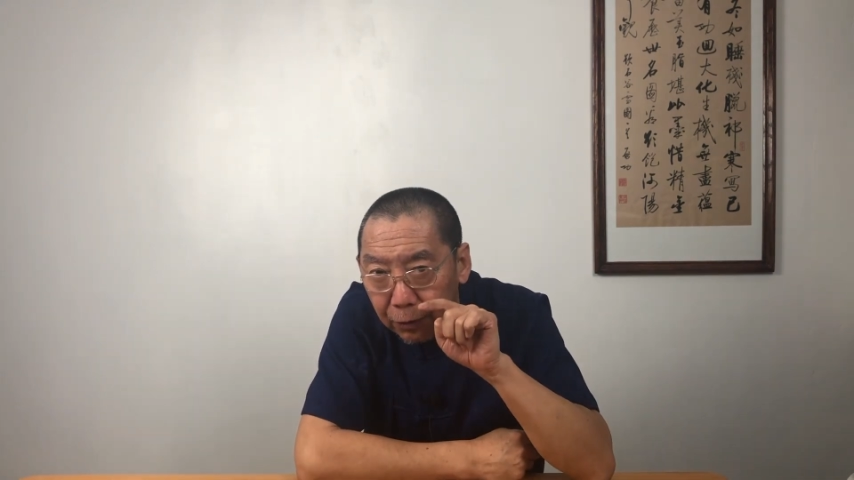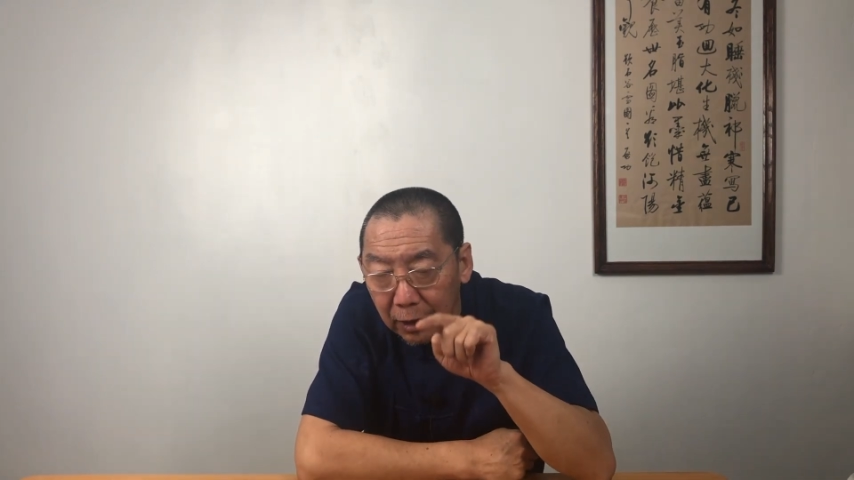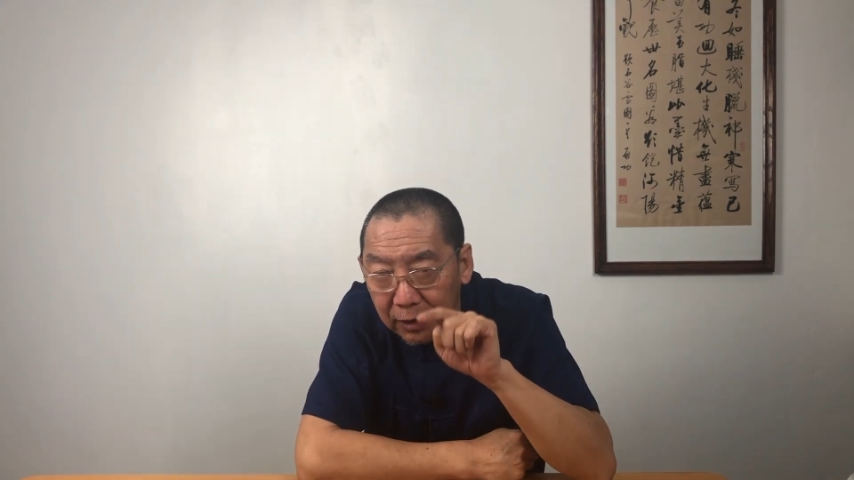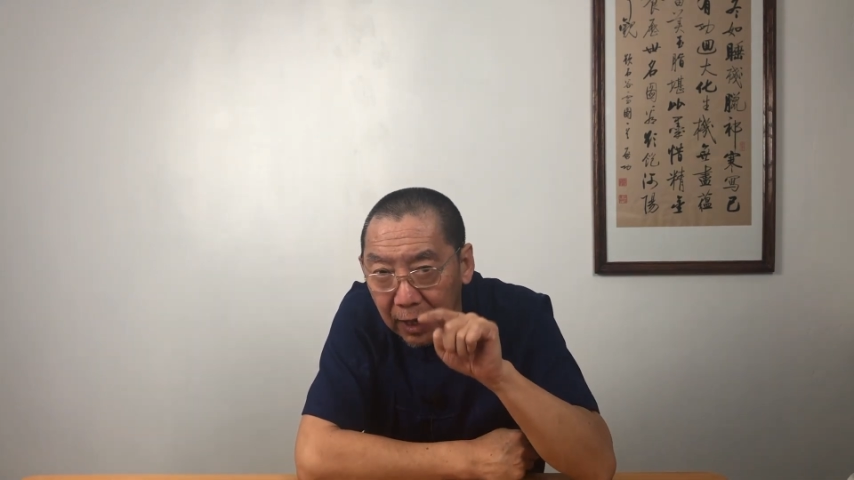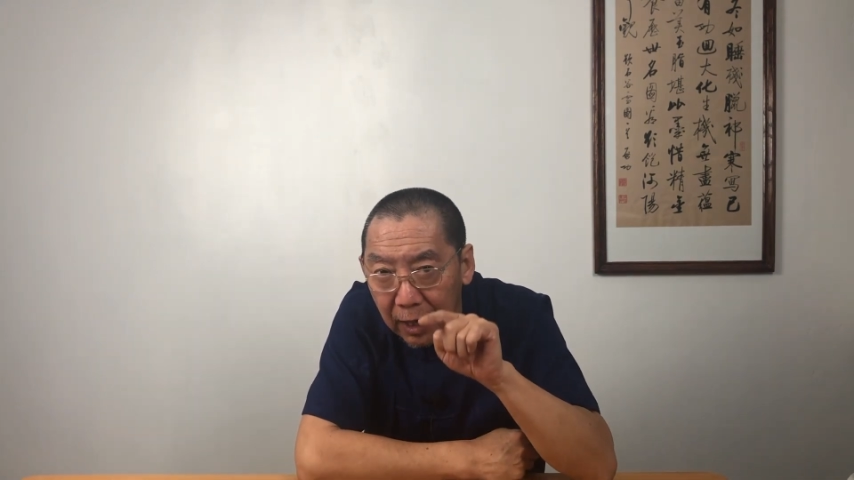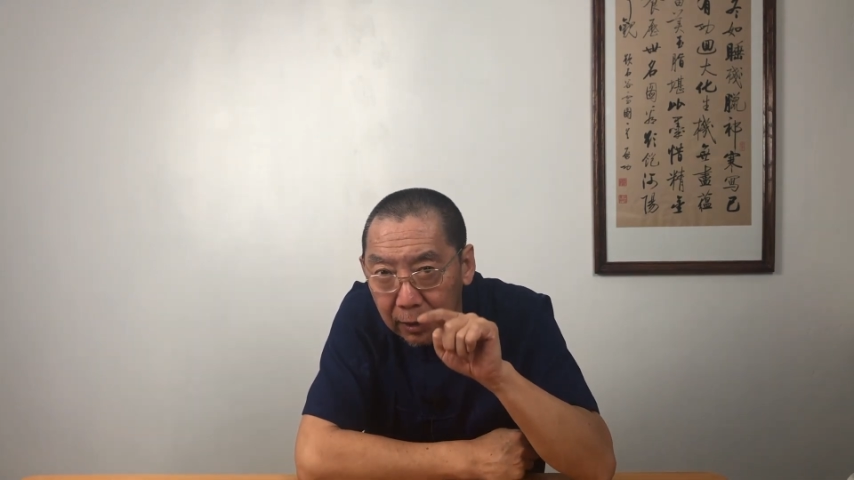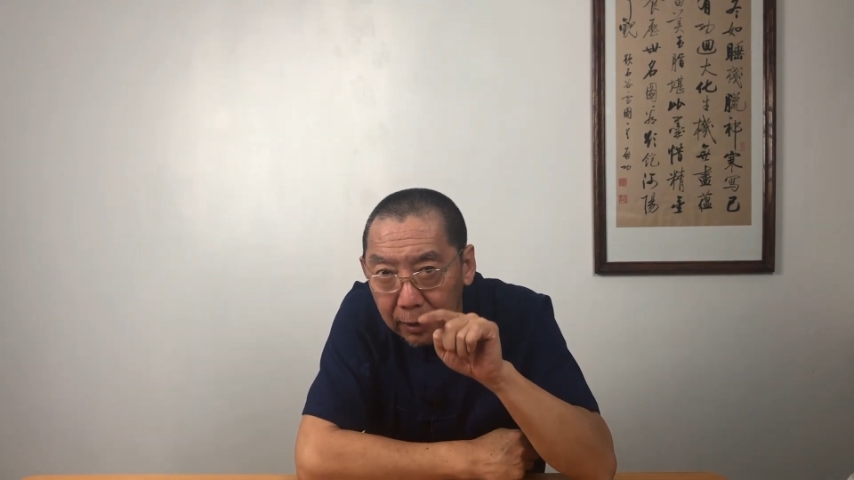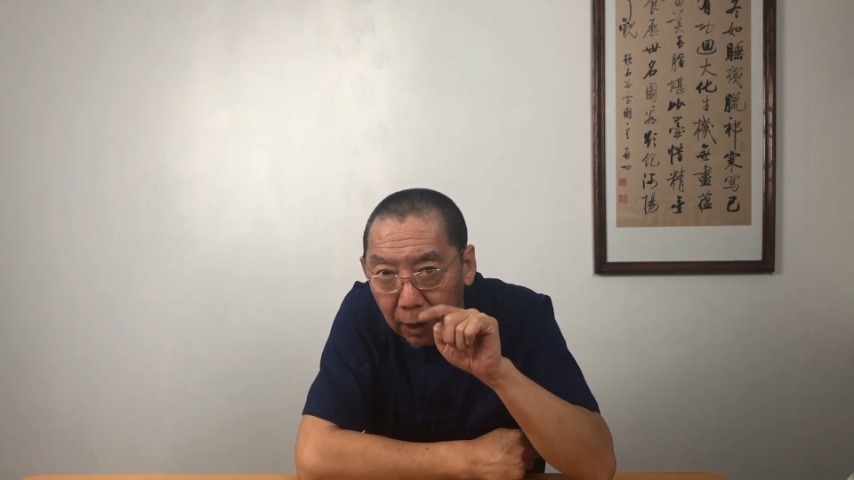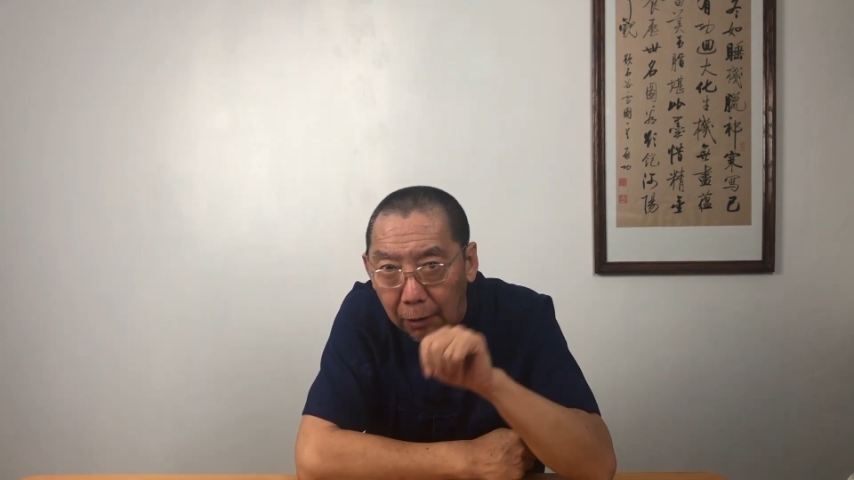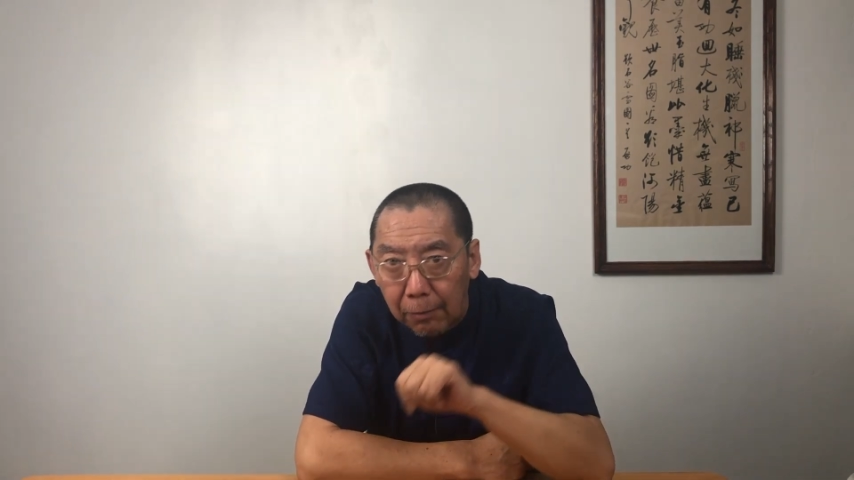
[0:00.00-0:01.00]
能听得
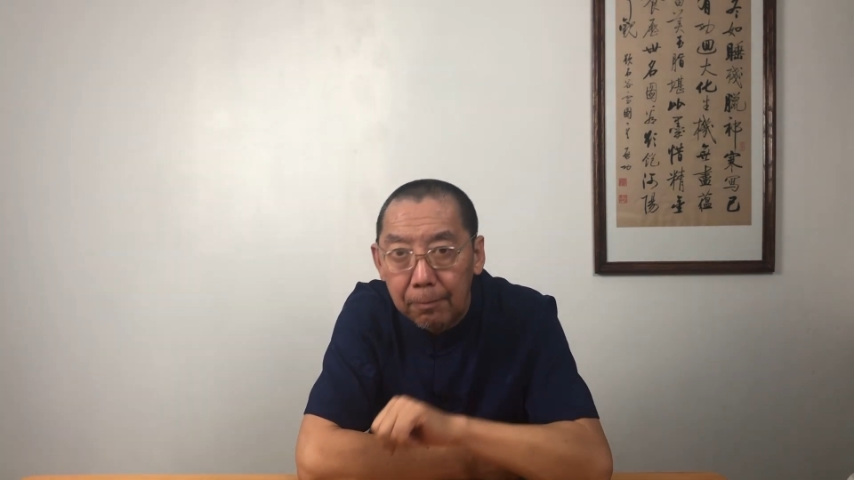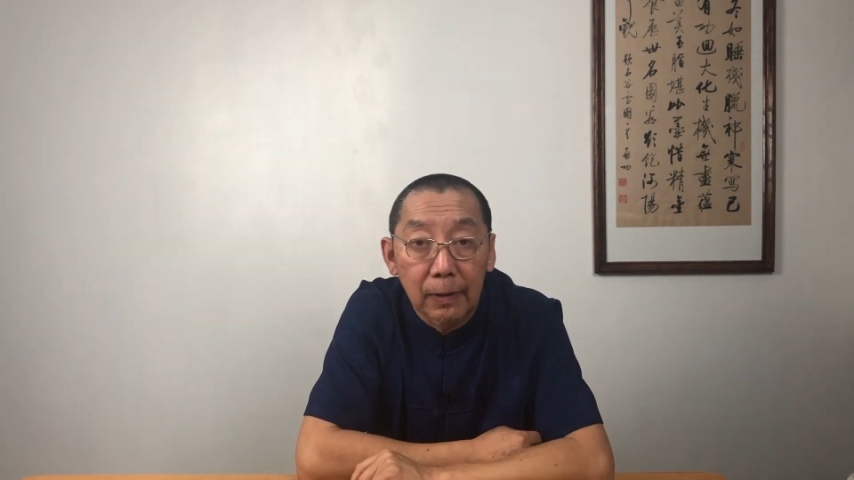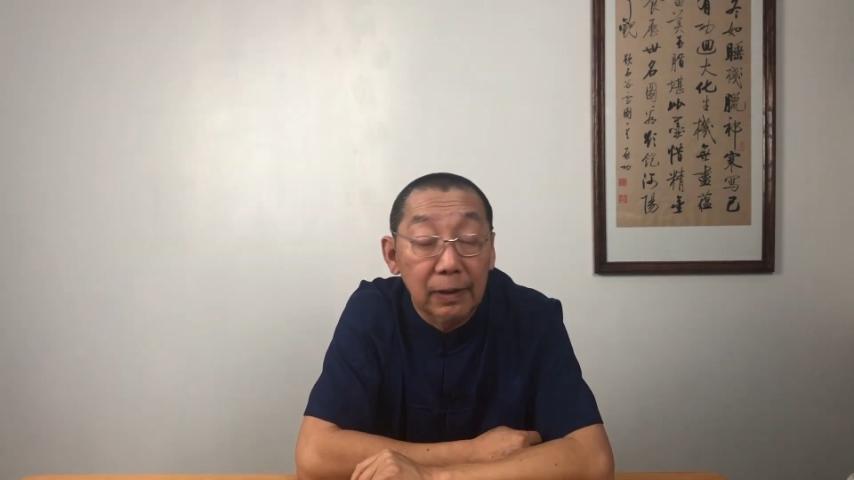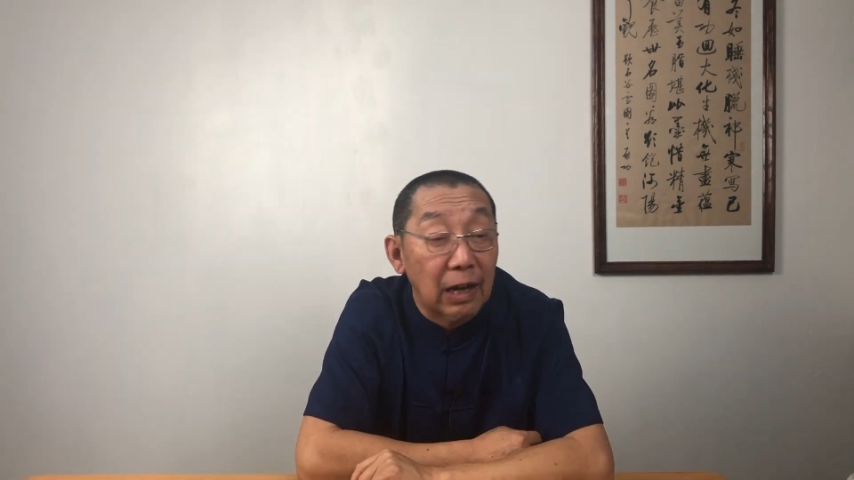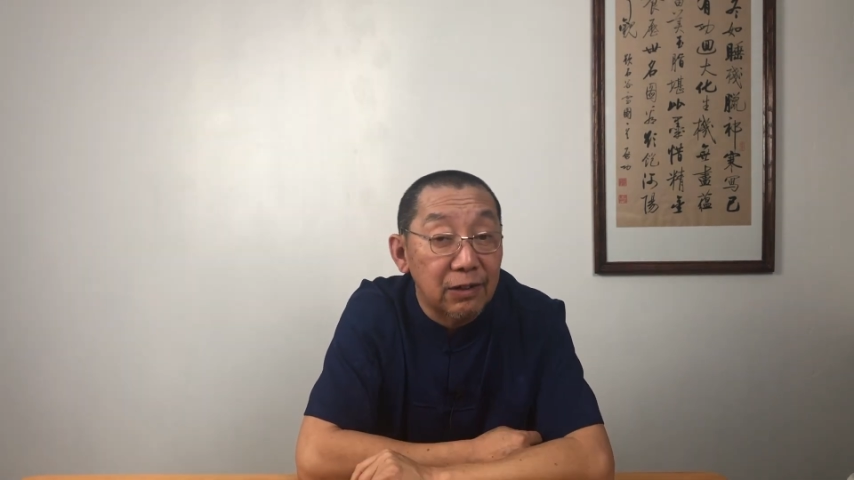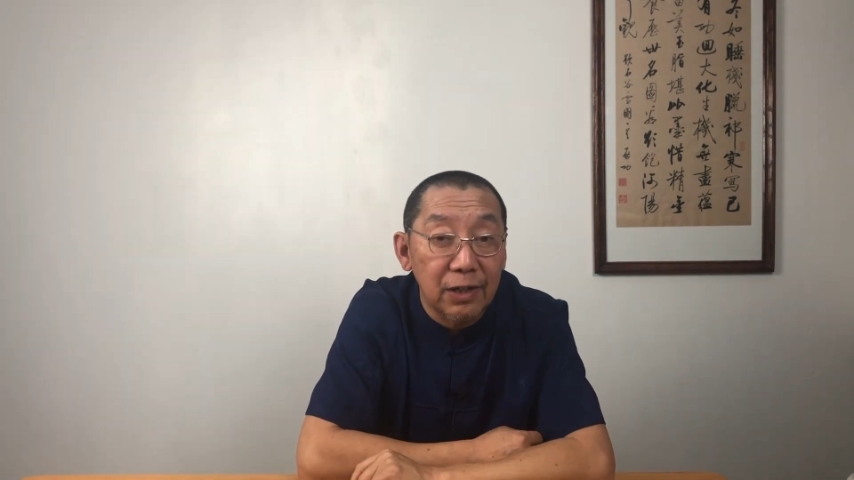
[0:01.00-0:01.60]
到。当